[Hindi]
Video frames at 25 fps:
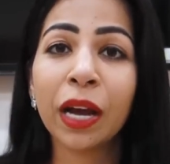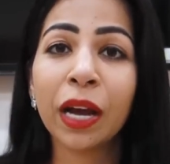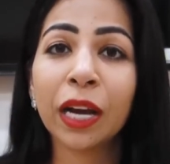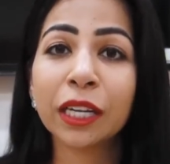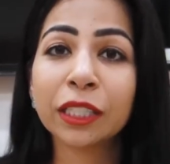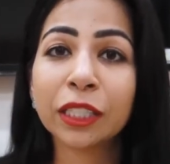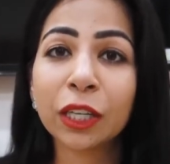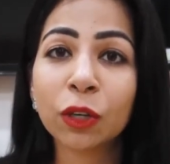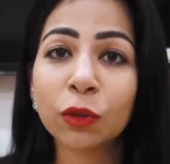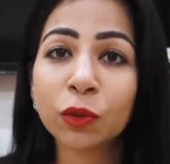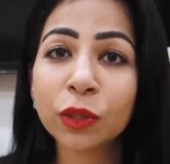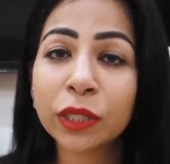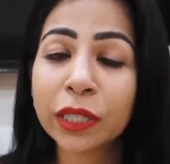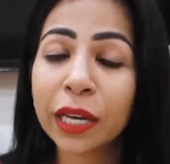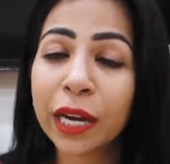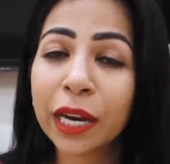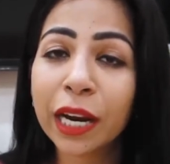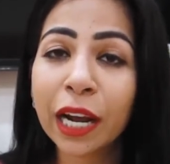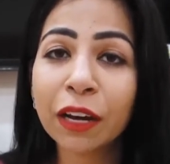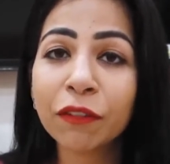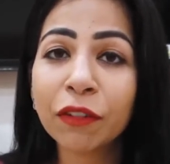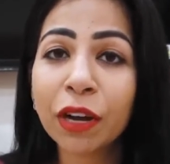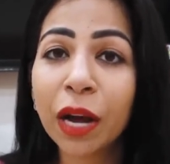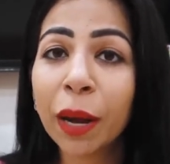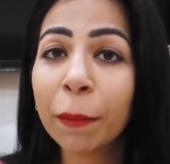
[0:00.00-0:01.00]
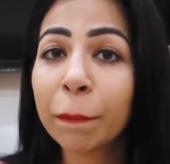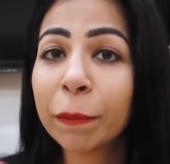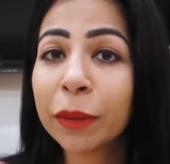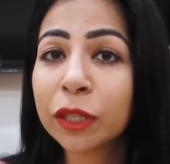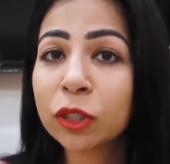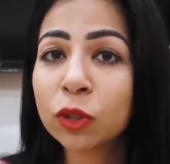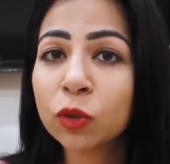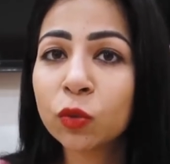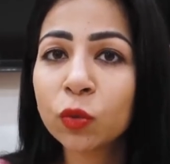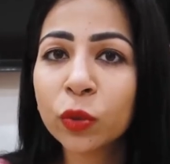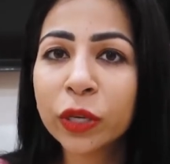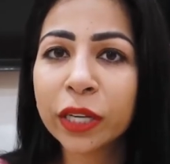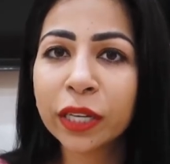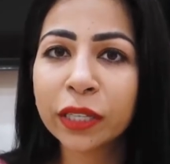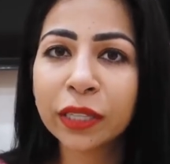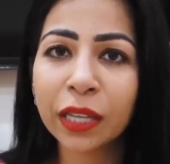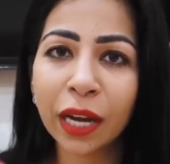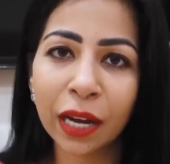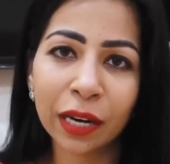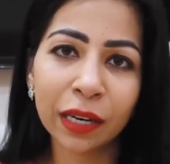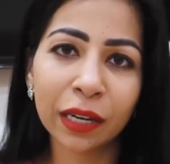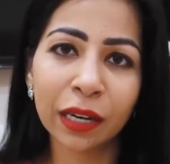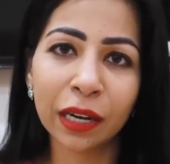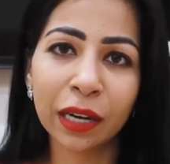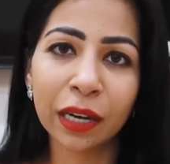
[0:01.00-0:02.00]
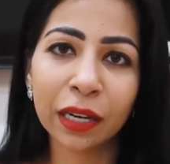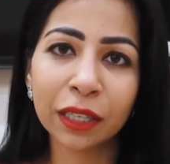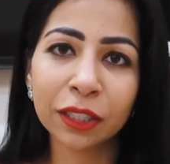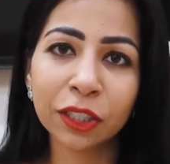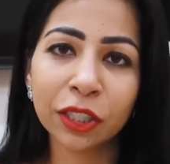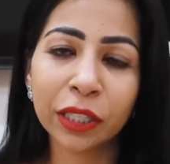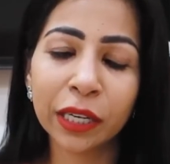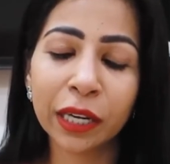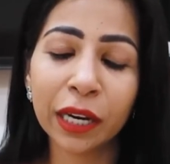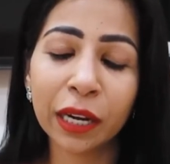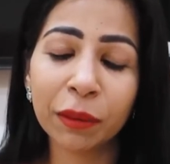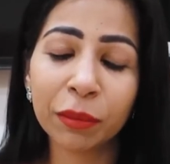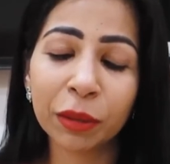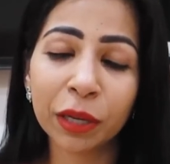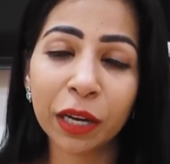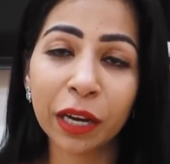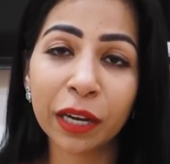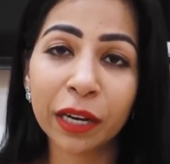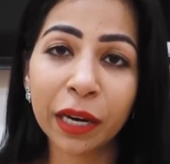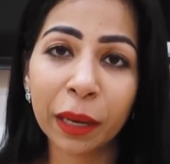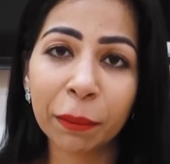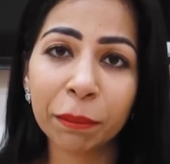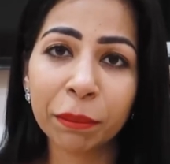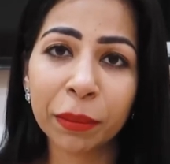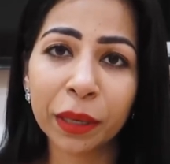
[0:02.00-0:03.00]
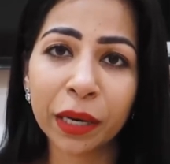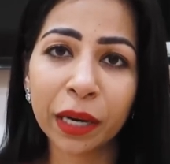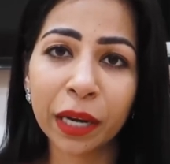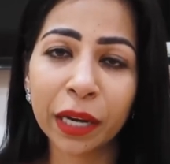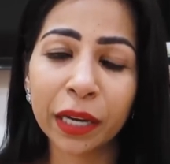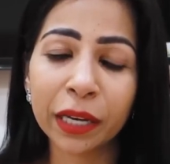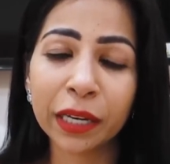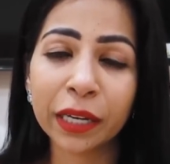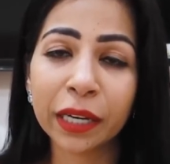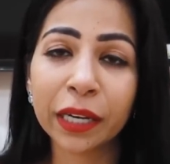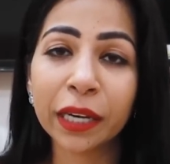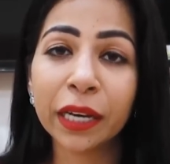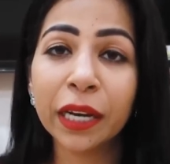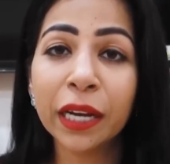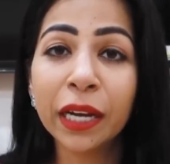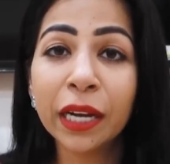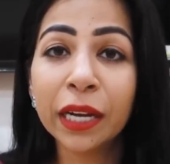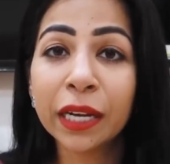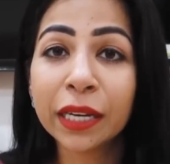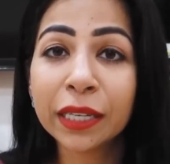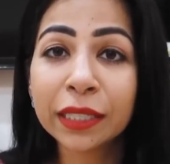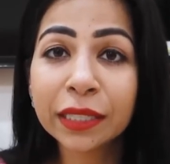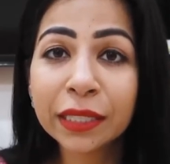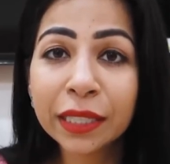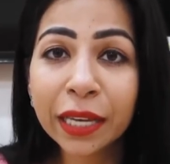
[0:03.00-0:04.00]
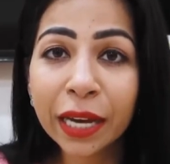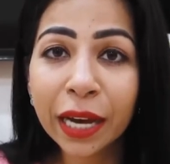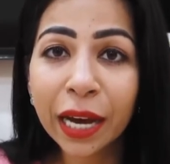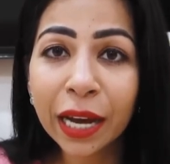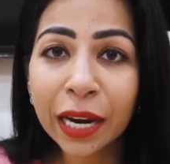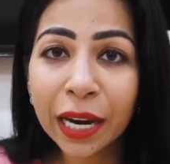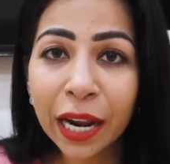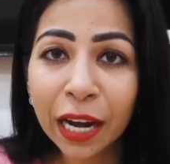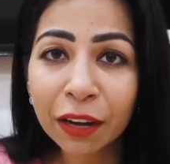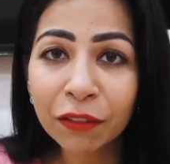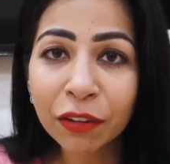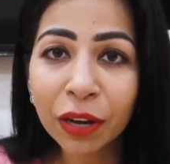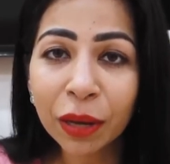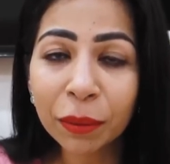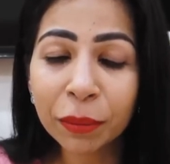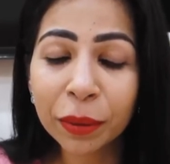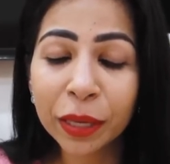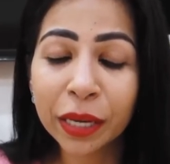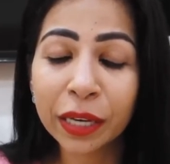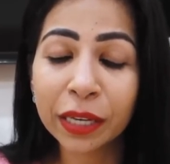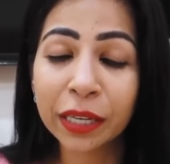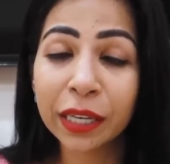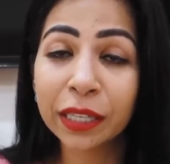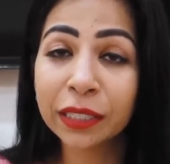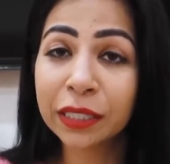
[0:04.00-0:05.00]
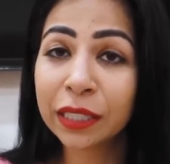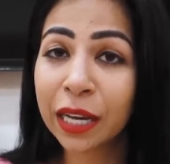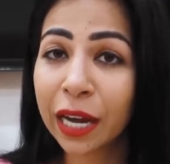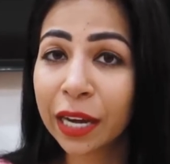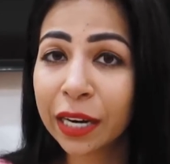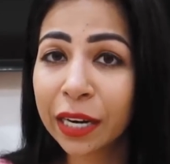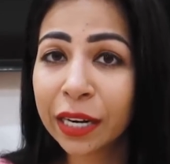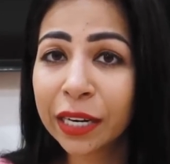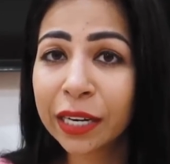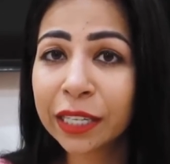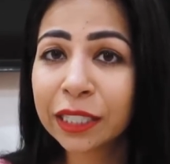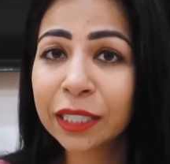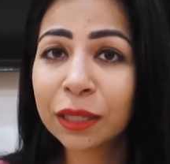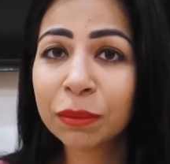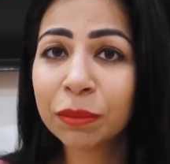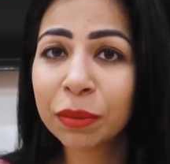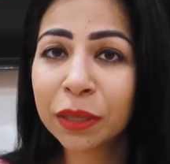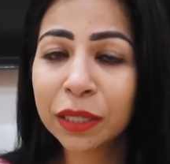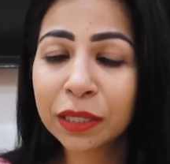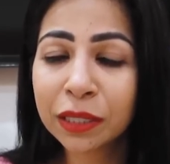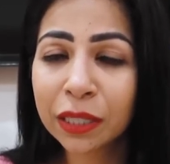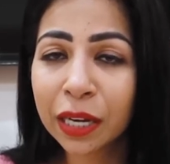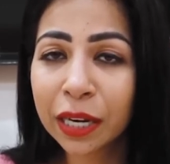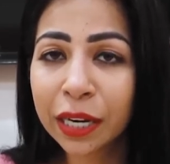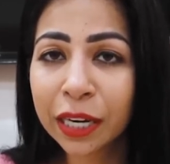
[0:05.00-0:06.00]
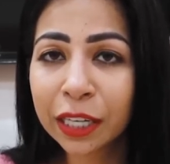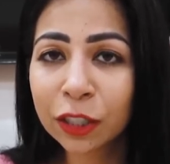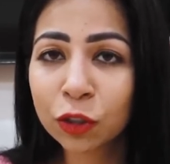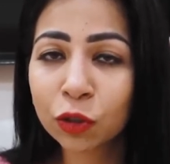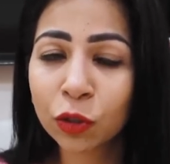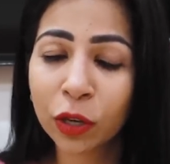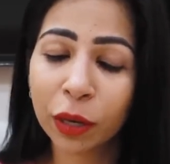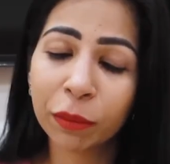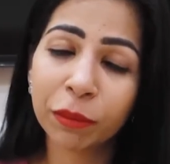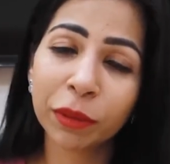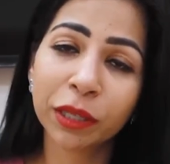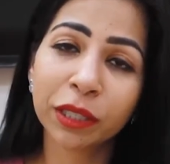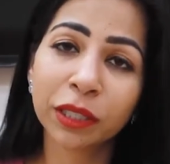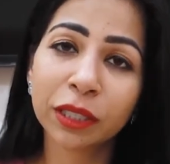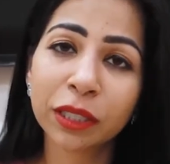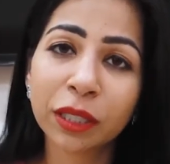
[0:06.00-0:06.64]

अच्छा उसके अलावा हम मसूर की दाल का चीला का रैप बनाएंगे इसके अलावा भी ये सारी रेसिपीज़ का लिंक जो है मैं